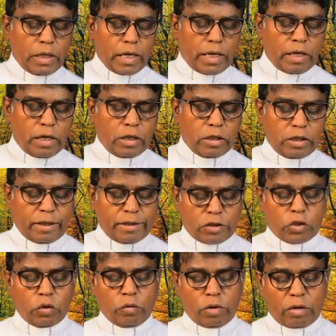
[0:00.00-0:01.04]
ஏனெனில்
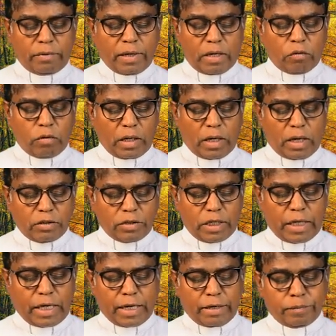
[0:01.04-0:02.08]
கிறிஸ்து ஒருவரை உங்கள்
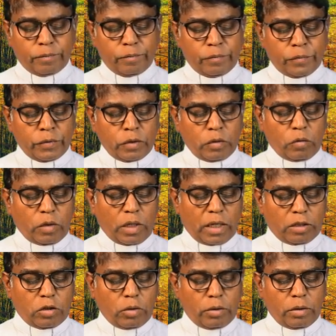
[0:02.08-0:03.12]
ஆசிரியர்
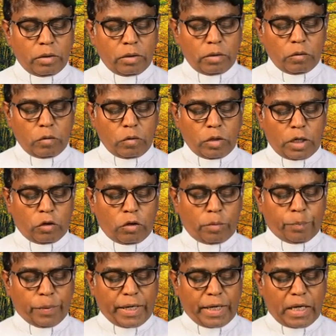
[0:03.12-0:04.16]
உங்களுக்கு
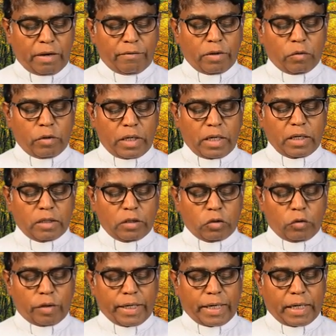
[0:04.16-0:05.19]
உங்களுள் பெரியவர் உங்களுக்கு
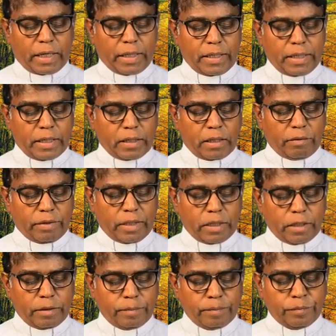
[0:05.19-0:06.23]
தொண்டராக இருக்க
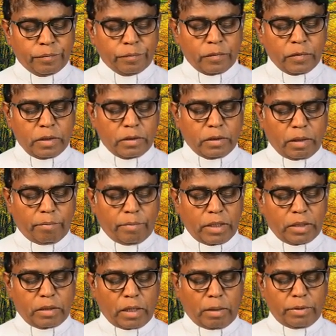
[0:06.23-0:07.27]
வேண்டும்
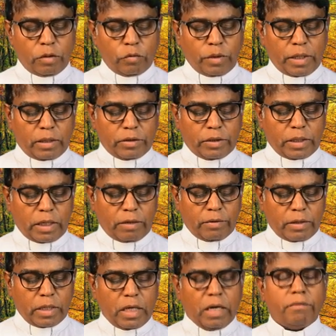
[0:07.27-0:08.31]
தம்மை தாமை
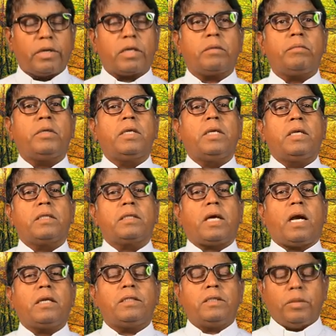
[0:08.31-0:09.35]
உயர்த்துகிறவர் எவரும்
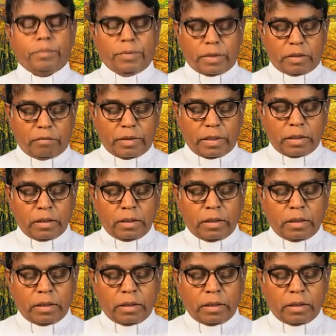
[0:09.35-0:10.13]
தாழ்த்த பெறுவர்